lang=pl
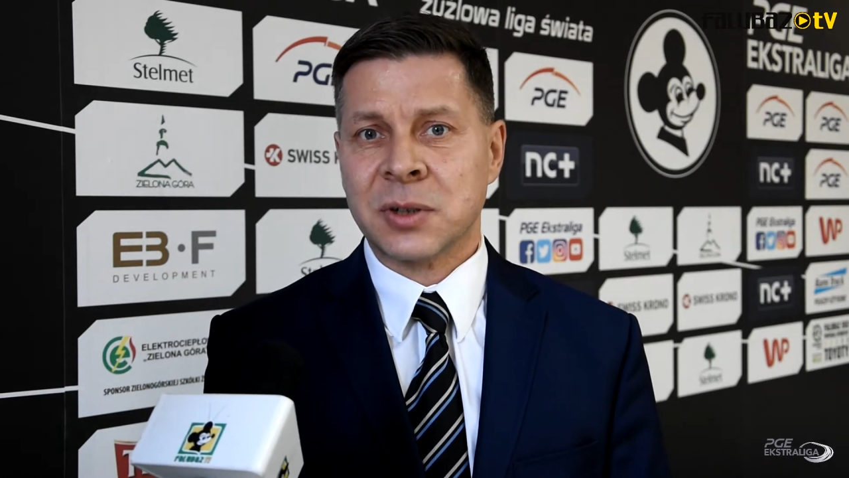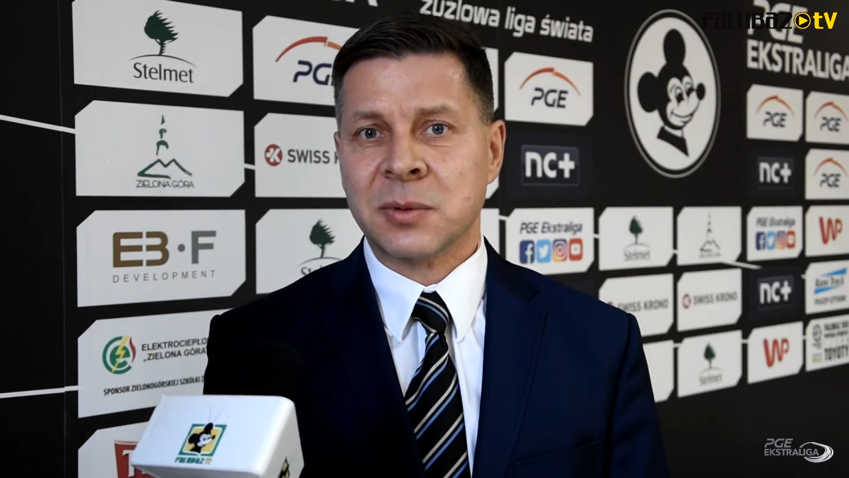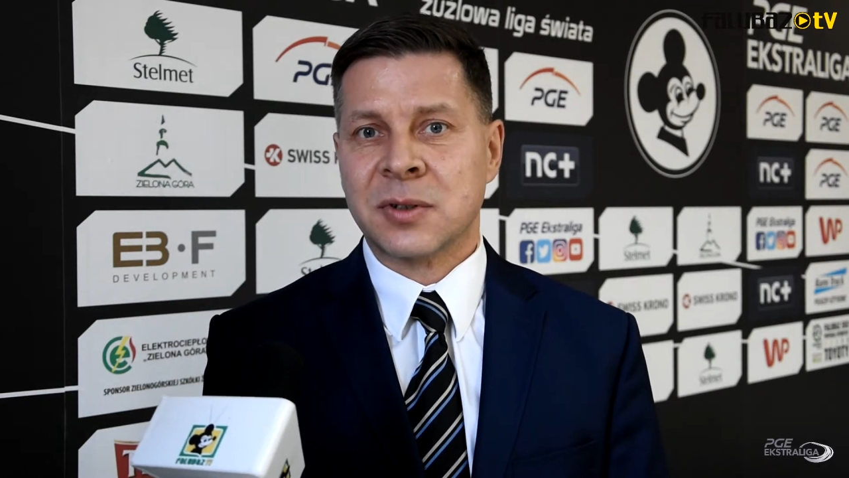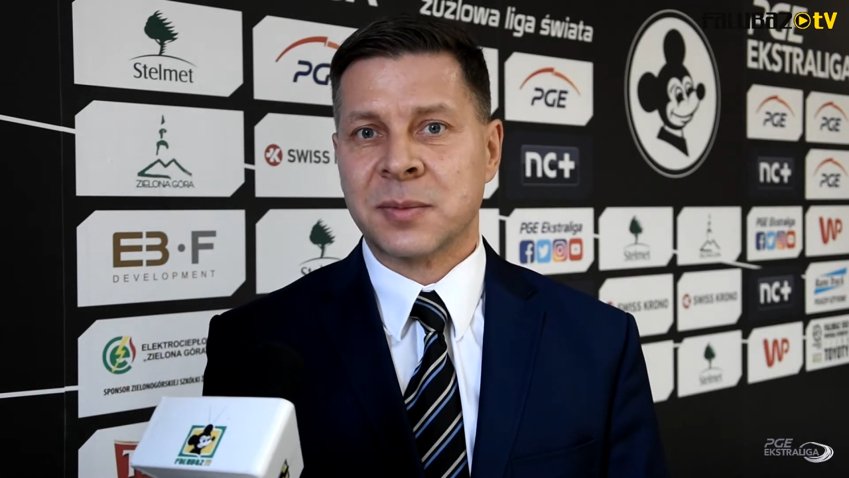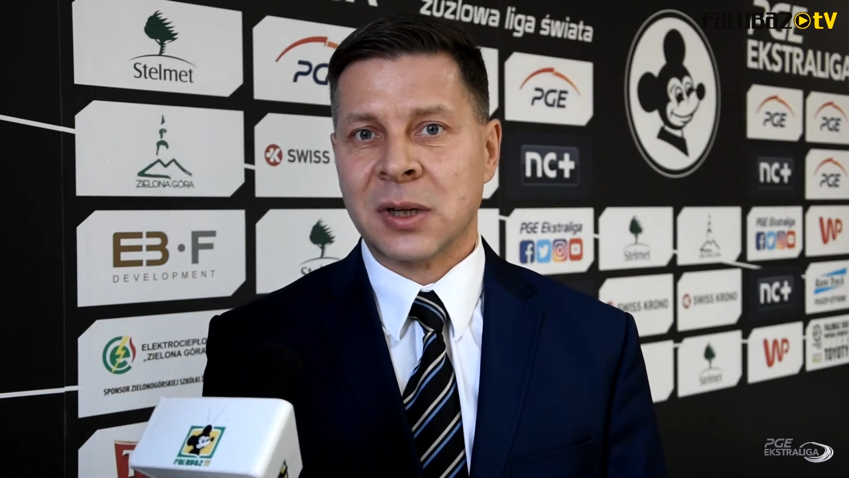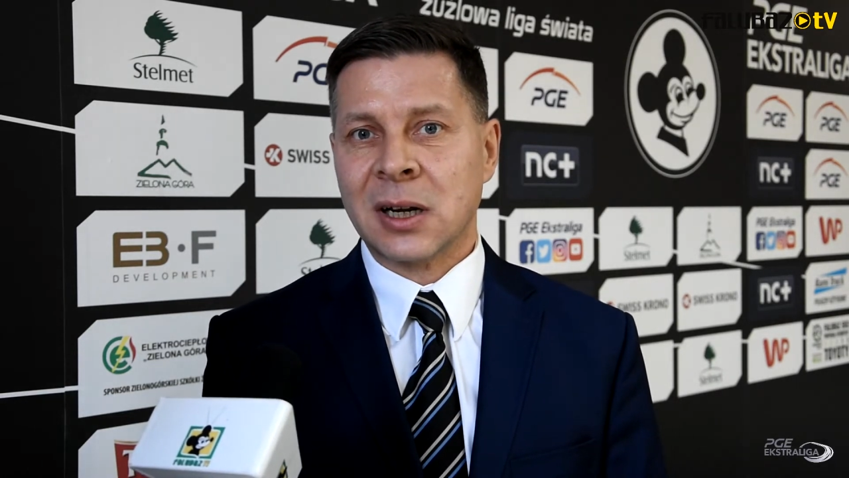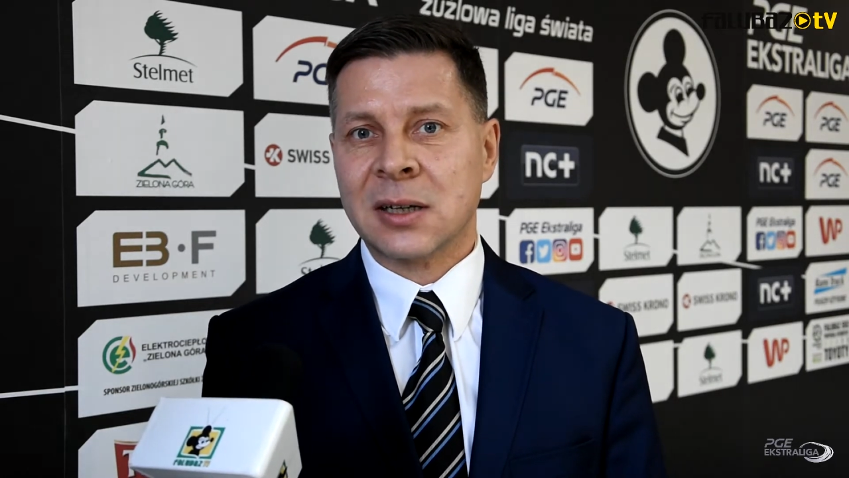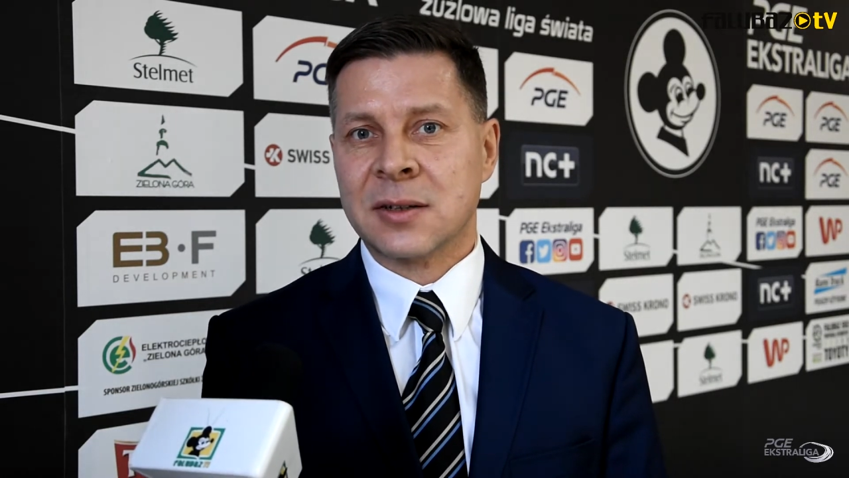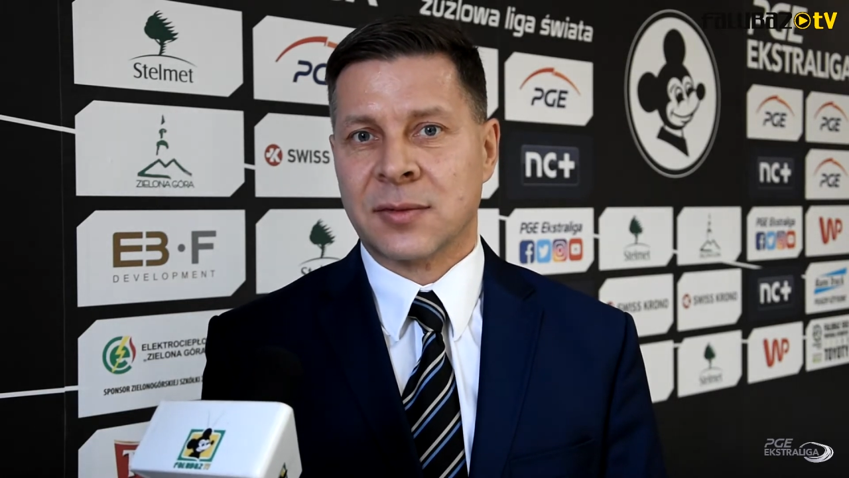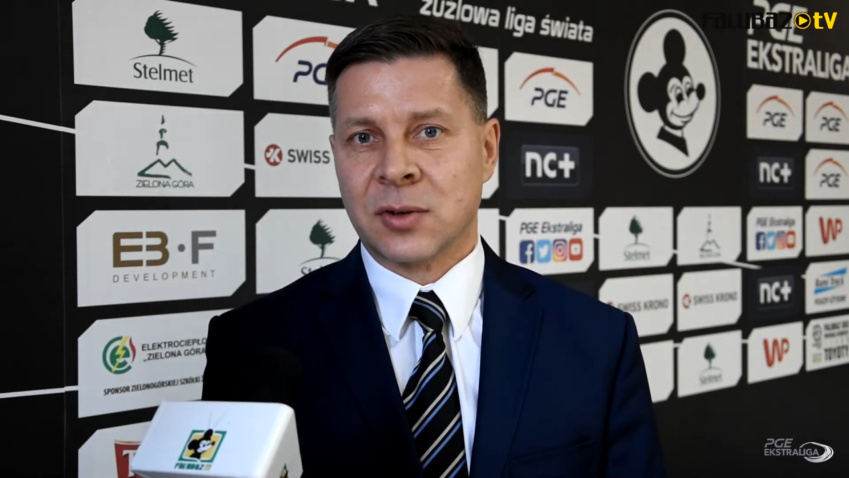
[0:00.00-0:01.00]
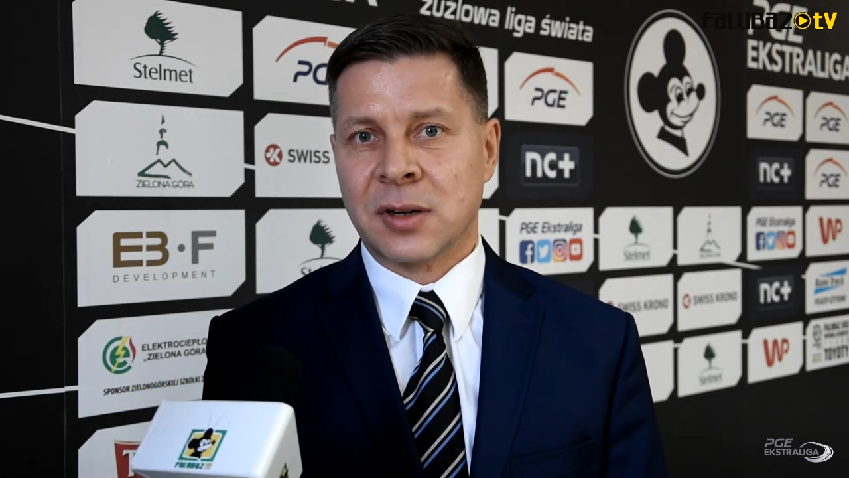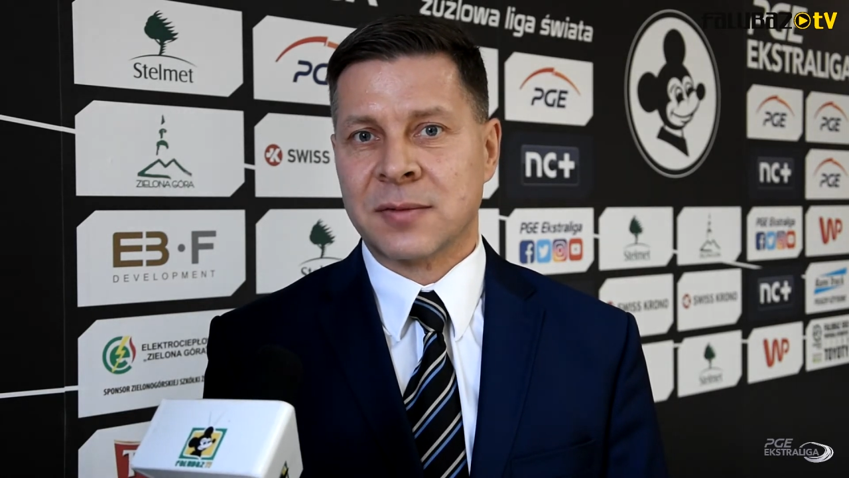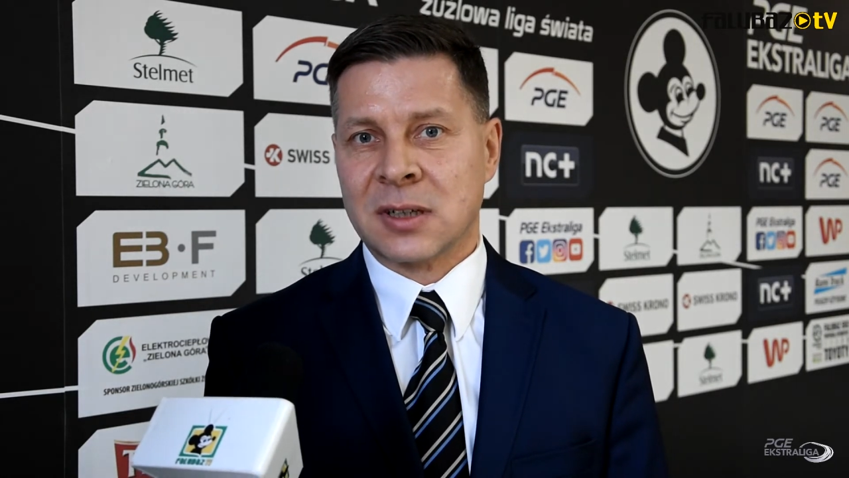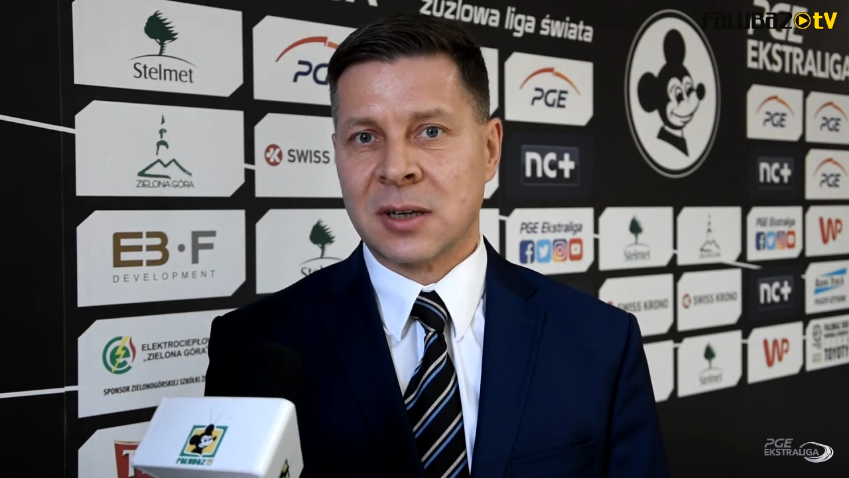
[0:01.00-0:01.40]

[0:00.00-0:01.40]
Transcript: będziemy wspierali swoje